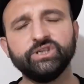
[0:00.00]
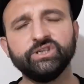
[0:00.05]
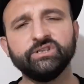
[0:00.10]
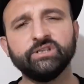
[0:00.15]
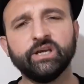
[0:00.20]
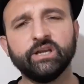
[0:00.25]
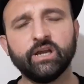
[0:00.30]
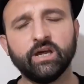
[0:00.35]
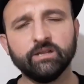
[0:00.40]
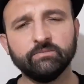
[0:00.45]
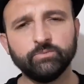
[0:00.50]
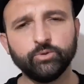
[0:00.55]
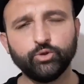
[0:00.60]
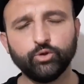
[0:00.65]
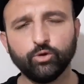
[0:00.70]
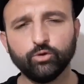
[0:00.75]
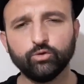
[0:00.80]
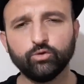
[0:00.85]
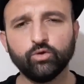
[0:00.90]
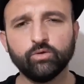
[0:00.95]
dışından
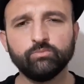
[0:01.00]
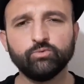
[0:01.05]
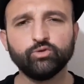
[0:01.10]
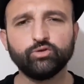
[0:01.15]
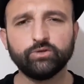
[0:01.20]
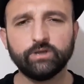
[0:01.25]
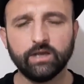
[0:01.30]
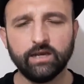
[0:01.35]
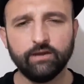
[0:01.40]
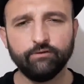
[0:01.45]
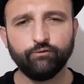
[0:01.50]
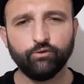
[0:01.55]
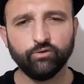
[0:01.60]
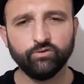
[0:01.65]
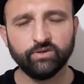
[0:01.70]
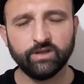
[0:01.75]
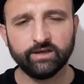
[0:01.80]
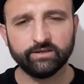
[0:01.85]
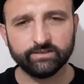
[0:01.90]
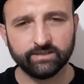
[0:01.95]
almış olduğumuz
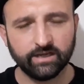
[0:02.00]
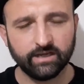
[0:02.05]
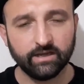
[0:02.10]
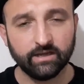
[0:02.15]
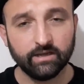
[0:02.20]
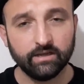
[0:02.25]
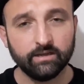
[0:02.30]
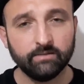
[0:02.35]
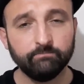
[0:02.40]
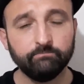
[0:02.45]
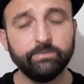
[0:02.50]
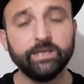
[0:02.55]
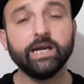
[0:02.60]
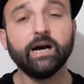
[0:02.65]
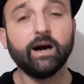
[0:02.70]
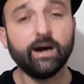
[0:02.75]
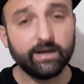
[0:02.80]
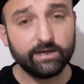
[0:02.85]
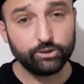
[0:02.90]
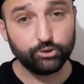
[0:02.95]
telefonlarda bir
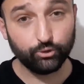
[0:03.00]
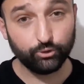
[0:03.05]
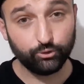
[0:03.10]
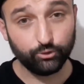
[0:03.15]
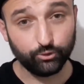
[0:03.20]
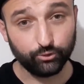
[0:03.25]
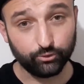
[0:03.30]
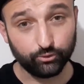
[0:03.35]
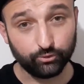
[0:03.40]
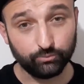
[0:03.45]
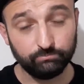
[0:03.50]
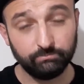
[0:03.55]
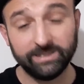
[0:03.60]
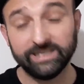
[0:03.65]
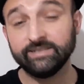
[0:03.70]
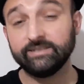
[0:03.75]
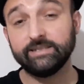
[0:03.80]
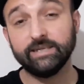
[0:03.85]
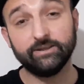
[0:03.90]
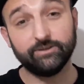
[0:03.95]
harç ödüyorduk
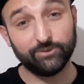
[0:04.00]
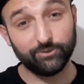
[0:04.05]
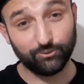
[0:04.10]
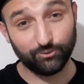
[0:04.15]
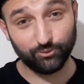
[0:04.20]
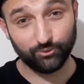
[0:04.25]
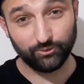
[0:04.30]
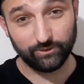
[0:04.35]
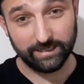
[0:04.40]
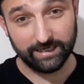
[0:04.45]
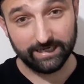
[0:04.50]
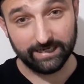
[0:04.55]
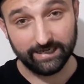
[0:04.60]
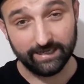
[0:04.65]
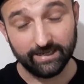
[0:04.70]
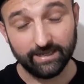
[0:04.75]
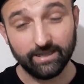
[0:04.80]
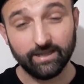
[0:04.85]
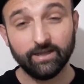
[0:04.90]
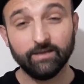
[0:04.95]
1800
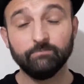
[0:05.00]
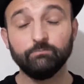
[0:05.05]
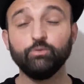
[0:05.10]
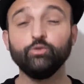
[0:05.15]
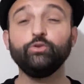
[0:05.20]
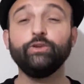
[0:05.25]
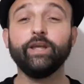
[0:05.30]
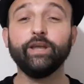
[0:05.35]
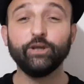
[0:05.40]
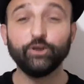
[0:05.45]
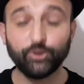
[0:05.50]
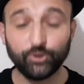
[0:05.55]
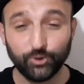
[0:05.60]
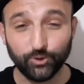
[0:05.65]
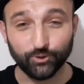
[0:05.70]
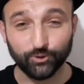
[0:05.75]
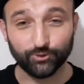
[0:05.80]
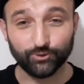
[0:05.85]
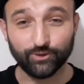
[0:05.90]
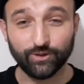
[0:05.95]
TL. Bu
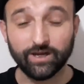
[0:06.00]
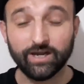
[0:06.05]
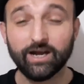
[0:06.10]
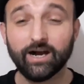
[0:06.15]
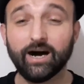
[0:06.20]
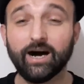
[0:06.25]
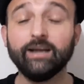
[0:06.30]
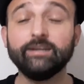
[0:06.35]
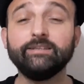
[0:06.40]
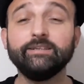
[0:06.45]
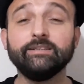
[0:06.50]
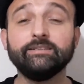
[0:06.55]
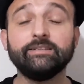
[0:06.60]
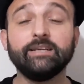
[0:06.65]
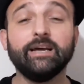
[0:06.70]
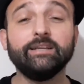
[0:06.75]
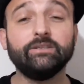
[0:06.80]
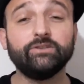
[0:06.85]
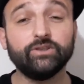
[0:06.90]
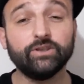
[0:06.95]
değişiyor. Artık
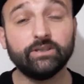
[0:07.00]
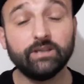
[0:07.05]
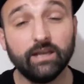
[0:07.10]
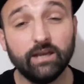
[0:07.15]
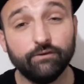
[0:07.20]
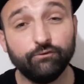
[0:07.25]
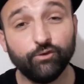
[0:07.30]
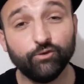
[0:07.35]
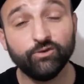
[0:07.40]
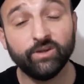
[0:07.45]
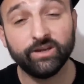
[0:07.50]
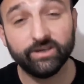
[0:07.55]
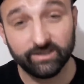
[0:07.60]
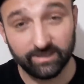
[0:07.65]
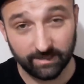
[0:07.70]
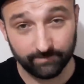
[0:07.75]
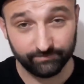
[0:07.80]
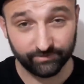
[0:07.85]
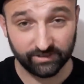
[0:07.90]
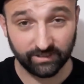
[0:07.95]
sadece telefonları
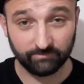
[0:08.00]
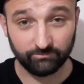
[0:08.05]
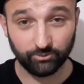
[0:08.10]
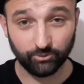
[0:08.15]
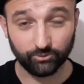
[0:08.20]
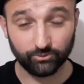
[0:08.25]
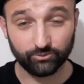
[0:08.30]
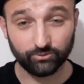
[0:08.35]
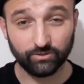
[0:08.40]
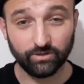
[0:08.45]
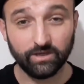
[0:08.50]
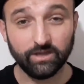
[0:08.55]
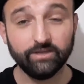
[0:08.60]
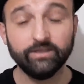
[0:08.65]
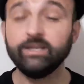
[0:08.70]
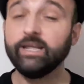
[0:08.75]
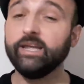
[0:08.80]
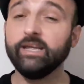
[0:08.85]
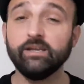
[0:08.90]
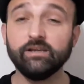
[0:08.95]
kapsamıyor.
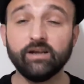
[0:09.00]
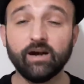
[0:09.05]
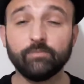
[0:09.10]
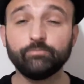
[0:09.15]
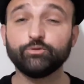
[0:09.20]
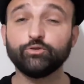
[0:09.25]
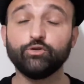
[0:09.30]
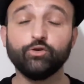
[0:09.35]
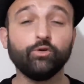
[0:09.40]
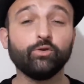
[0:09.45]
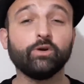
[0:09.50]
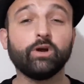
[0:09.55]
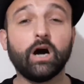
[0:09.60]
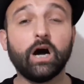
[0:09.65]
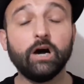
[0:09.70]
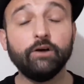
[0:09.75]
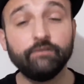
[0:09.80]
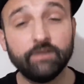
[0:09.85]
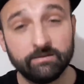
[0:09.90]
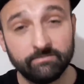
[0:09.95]
Neyi kapsıyor?
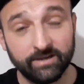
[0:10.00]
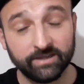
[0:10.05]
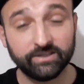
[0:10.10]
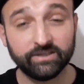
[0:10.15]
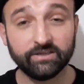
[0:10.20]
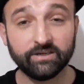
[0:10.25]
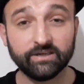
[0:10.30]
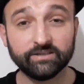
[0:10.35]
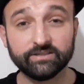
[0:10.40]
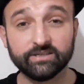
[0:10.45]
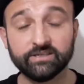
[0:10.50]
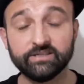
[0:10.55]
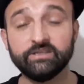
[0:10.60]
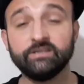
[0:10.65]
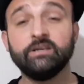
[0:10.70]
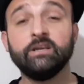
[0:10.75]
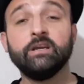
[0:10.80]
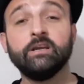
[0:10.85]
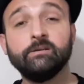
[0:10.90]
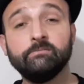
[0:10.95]
Kahve
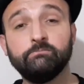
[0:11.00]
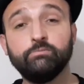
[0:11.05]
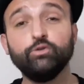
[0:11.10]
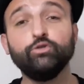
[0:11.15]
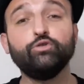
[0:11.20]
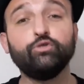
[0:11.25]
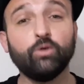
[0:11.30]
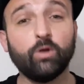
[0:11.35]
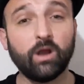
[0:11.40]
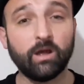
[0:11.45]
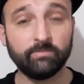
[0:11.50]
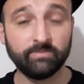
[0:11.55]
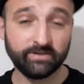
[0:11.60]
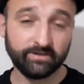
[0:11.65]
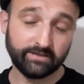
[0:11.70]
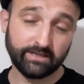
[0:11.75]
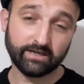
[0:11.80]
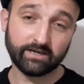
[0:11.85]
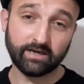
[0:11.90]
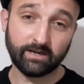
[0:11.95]
makinesini,
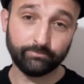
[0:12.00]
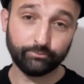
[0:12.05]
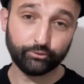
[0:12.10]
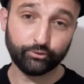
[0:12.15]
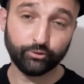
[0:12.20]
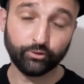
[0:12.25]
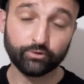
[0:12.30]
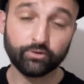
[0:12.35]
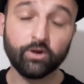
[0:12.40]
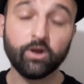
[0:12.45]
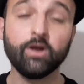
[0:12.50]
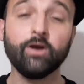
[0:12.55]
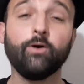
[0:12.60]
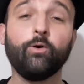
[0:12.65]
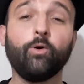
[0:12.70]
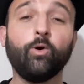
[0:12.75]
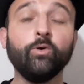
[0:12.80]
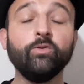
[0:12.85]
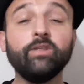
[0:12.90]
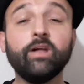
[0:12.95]
buzdolabını da kapsıyor.
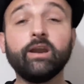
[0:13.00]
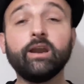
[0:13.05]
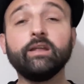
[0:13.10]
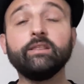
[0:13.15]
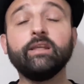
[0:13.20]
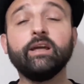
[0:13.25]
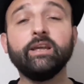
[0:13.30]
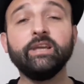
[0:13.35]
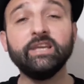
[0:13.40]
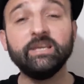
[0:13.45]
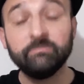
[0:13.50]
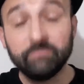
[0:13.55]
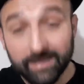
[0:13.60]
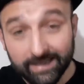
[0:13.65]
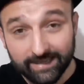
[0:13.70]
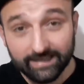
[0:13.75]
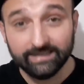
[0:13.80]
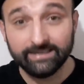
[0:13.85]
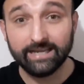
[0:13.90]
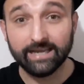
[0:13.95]
Onlara da
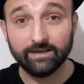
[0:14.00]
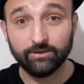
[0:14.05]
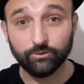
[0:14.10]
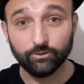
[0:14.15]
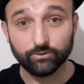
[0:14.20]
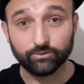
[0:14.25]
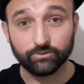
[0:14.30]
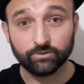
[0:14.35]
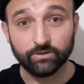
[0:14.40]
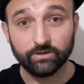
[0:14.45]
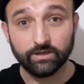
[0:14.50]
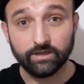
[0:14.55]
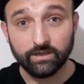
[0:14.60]
e-mail geliyor.